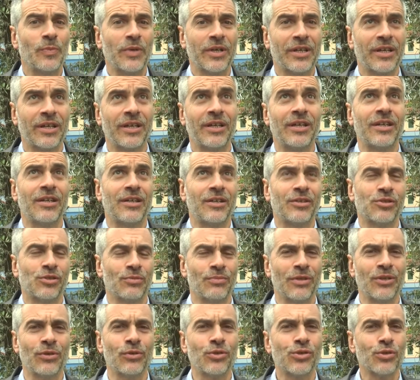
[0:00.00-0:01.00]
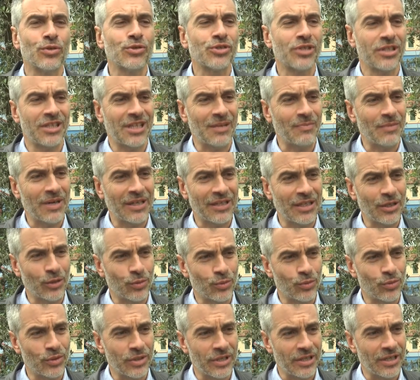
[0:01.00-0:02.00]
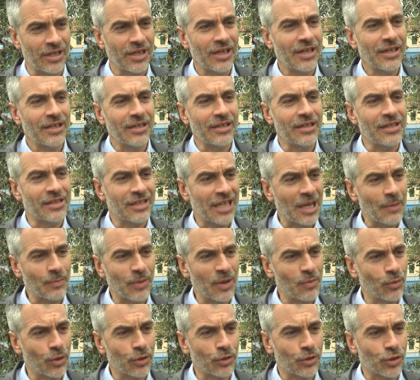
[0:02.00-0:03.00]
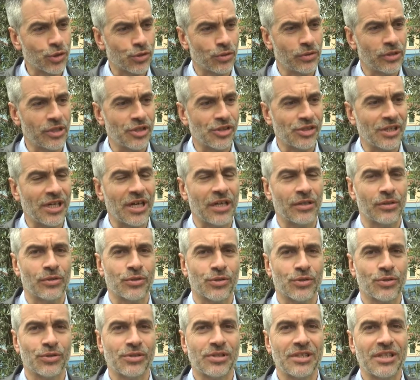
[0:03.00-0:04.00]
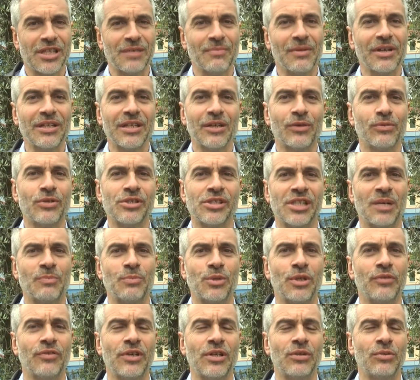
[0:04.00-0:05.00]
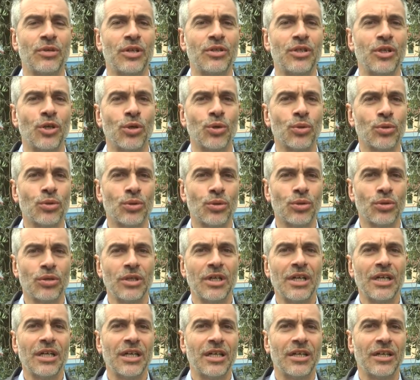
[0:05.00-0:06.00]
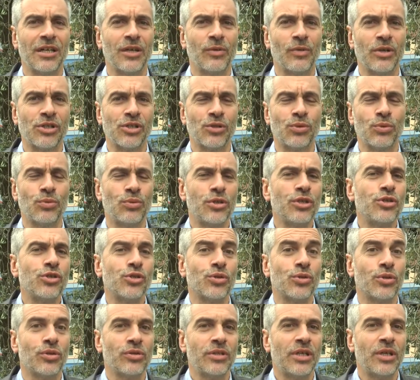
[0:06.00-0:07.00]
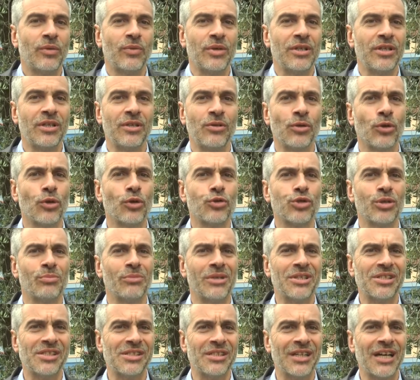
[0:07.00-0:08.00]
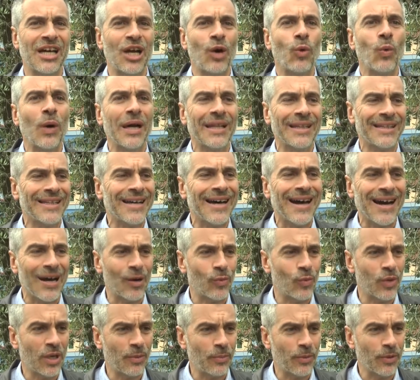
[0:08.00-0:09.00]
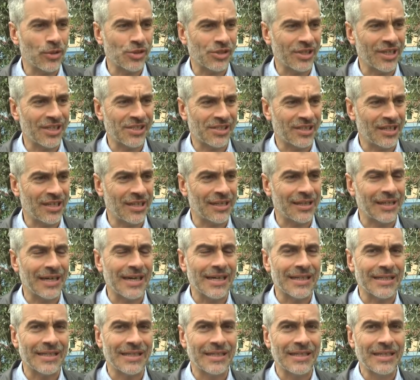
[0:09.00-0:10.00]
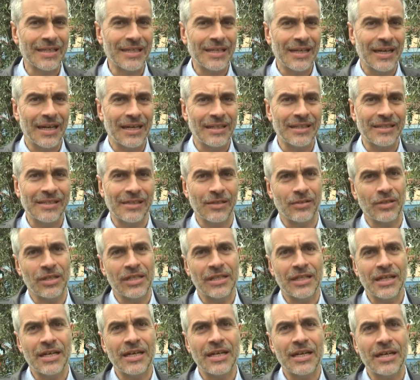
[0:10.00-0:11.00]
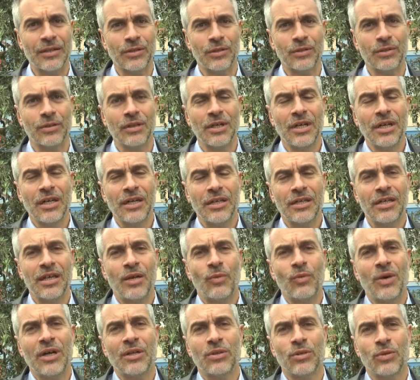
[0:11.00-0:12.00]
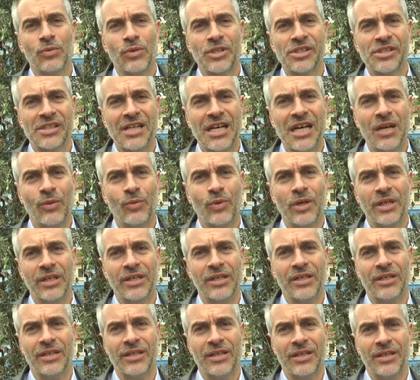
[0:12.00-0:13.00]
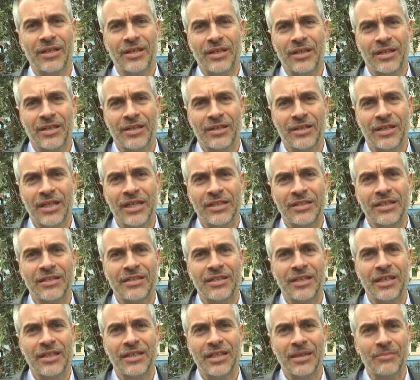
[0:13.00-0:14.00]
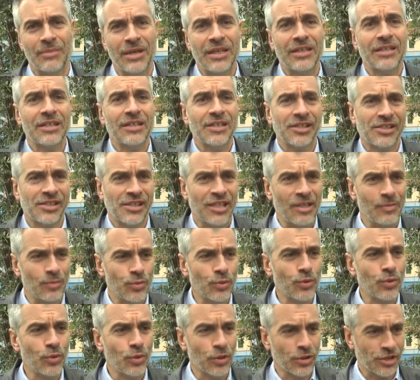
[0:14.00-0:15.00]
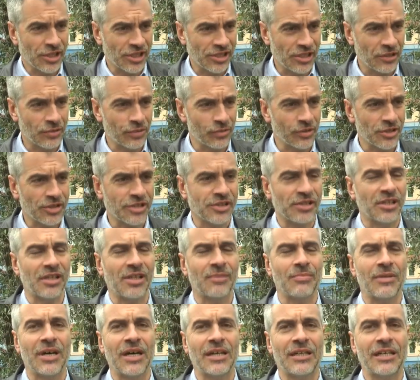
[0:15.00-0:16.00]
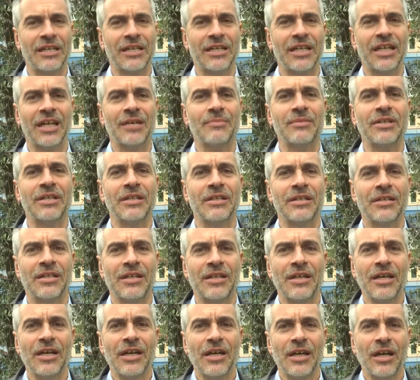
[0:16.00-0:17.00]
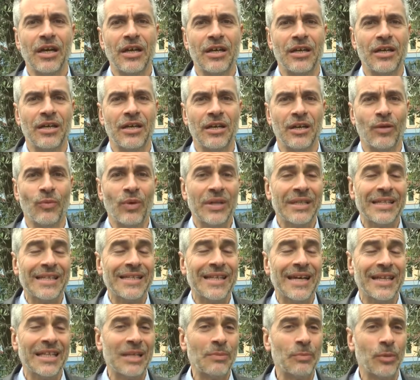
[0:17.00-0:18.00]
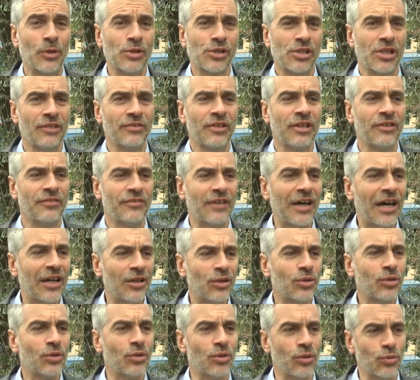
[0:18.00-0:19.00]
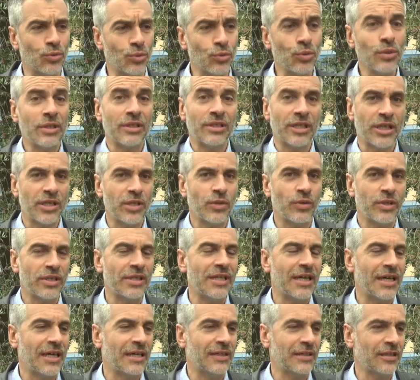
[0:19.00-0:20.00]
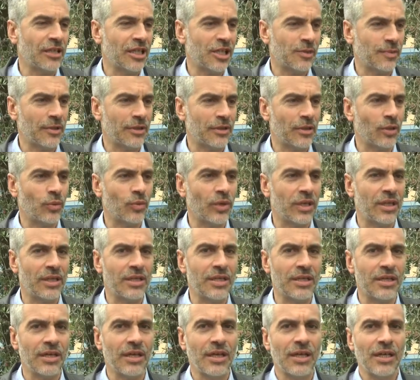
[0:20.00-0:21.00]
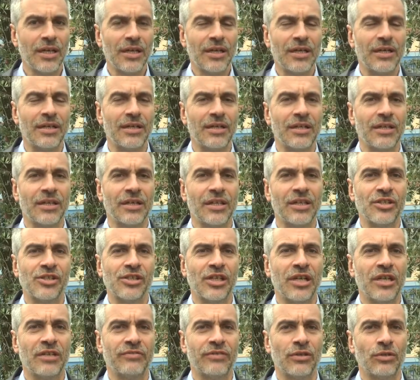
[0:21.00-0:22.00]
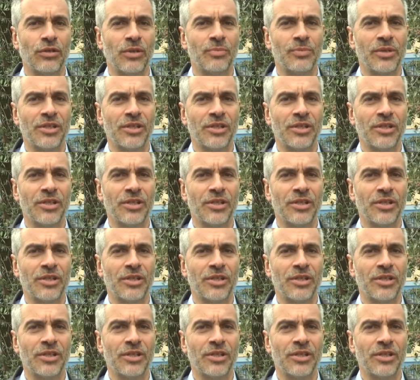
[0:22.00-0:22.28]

perché insomma non sono settimane in cui il tempo è molto soleggiato, sono settimane in cui sta piovendo a dirotto eh, quasi tutti i giorni, quindi non oso immaginare quanta acqua possa essere entrata all'interno del teatro e quanto quest'acqua che, che, è entrata direttamente, se il buco c'è stato in queste settimane, chiaramente eh, quanti danni possa aver fatto, ulteriori danni rispetto a quelli eh, che già ha fatto in